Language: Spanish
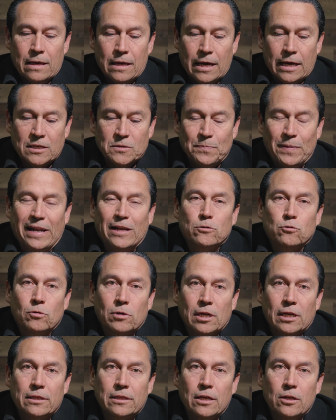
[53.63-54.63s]
esperas un
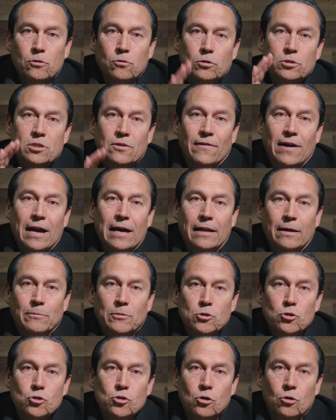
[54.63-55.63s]
ratito, se baja la
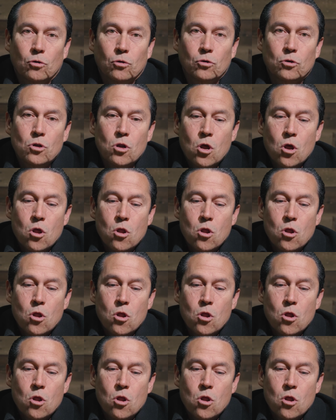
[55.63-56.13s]
emoción